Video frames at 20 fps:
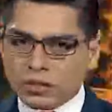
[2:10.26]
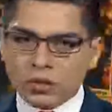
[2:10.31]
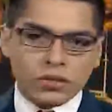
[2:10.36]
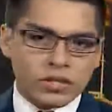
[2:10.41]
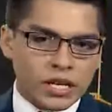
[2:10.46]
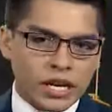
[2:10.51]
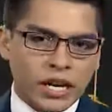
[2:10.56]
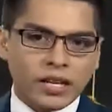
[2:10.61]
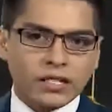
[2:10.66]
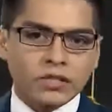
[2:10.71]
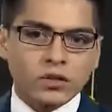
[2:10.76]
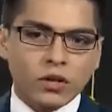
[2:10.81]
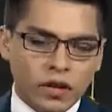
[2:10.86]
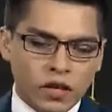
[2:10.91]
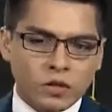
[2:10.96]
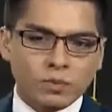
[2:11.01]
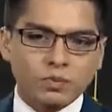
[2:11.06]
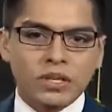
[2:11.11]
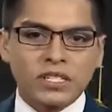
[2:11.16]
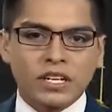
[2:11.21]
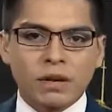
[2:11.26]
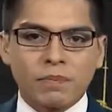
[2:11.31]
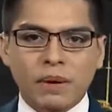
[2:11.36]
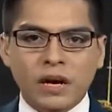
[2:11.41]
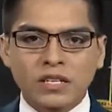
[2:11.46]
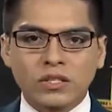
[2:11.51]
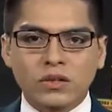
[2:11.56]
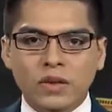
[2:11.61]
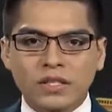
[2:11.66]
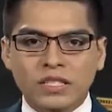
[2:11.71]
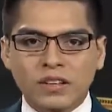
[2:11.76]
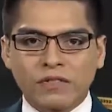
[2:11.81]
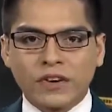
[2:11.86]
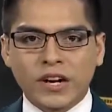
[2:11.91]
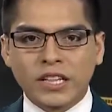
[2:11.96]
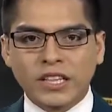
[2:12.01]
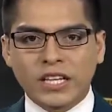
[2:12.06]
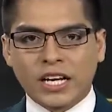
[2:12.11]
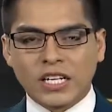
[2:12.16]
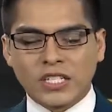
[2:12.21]
Esto se registró después del paso de ese
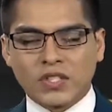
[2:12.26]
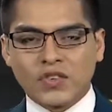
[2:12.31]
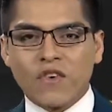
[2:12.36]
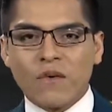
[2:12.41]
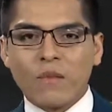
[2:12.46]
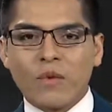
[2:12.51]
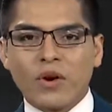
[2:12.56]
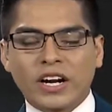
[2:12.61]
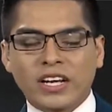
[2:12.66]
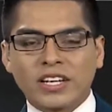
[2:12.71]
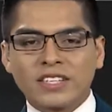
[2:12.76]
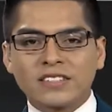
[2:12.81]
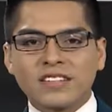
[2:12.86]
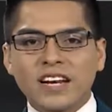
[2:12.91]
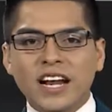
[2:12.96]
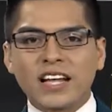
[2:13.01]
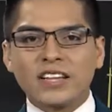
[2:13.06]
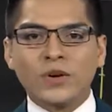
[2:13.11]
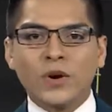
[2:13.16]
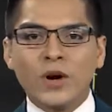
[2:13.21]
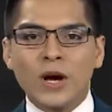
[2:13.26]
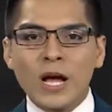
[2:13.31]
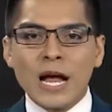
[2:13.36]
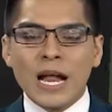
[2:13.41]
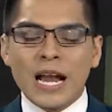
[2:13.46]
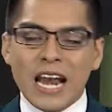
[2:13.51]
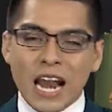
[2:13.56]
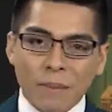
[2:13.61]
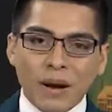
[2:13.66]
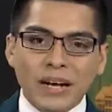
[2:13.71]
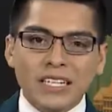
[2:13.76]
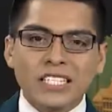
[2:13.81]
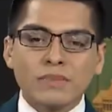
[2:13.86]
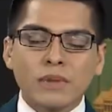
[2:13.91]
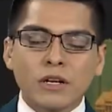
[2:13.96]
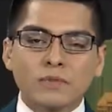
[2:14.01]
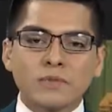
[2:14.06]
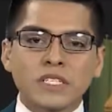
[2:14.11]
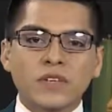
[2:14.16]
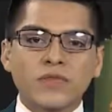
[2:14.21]
frente que estuvimos registrando. La
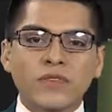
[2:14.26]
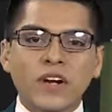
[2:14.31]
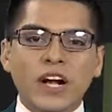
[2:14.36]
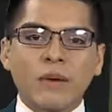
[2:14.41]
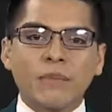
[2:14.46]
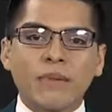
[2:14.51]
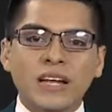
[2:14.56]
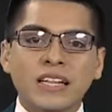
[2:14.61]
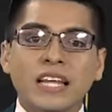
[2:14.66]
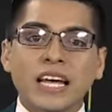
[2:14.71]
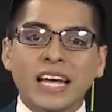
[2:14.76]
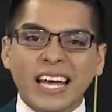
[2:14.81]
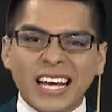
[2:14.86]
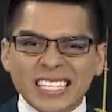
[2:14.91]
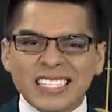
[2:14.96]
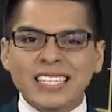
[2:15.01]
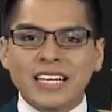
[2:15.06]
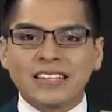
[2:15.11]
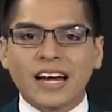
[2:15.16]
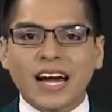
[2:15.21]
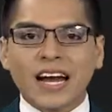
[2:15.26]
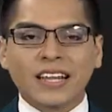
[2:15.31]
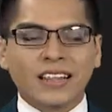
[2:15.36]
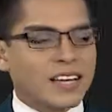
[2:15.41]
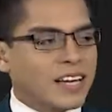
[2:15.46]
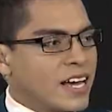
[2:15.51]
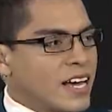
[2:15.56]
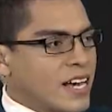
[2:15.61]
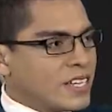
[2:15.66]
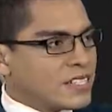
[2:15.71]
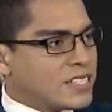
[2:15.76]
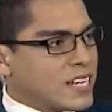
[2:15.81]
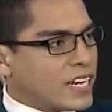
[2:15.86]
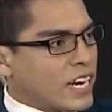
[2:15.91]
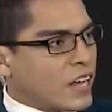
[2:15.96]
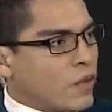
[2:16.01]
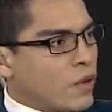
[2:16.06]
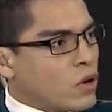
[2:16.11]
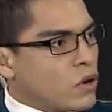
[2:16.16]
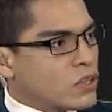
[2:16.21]
máxima específicamente esta tarde
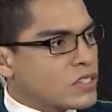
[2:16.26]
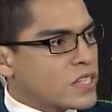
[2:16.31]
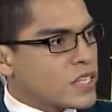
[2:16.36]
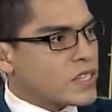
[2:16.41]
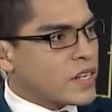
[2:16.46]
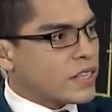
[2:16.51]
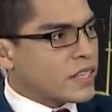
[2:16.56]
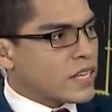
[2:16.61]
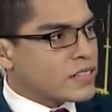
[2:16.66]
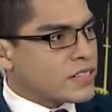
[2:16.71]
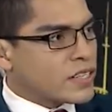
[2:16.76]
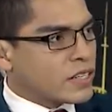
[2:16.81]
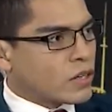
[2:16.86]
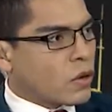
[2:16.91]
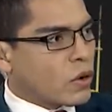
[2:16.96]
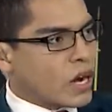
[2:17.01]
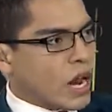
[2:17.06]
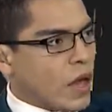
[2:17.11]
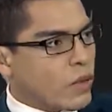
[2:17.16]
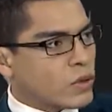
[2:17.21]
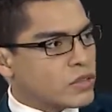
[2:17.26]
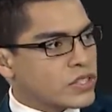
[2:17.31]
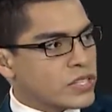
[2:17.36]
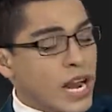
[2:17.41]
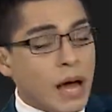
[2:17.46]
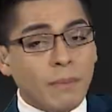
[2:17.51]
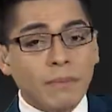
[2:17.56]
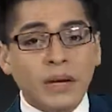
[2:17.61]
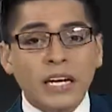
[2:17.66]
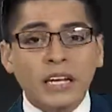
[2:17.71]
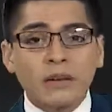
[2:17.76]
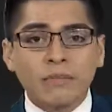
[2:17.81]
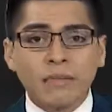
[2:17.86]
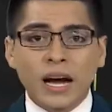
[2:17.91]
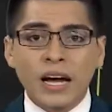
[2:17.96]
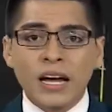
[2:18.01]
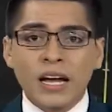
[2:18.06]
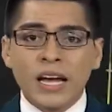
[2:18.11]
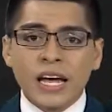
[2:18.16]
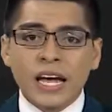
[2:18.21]
se quedó en los 65 grados, la
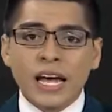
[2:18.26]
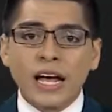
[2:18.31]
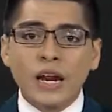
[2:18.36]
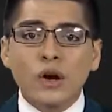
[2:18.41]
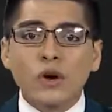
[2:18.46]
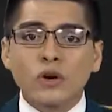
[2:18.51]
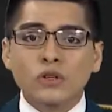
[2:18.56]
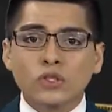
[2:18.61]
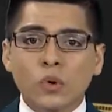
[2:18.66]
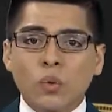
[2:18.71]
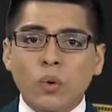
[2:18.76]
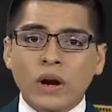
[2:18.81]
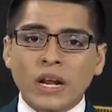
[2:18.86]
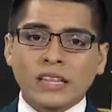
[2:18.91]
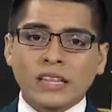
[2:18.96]
mínima en los